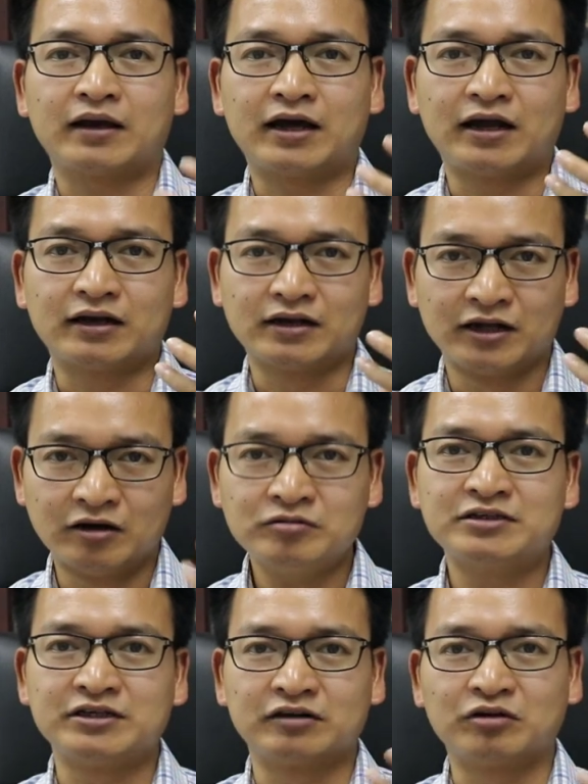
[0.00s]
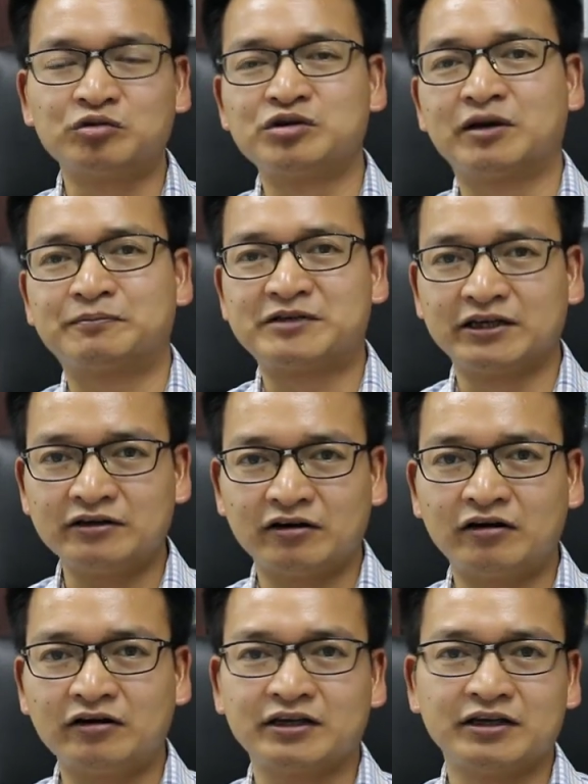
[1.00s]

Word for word: là nếu chỉ có thu nhập chính đó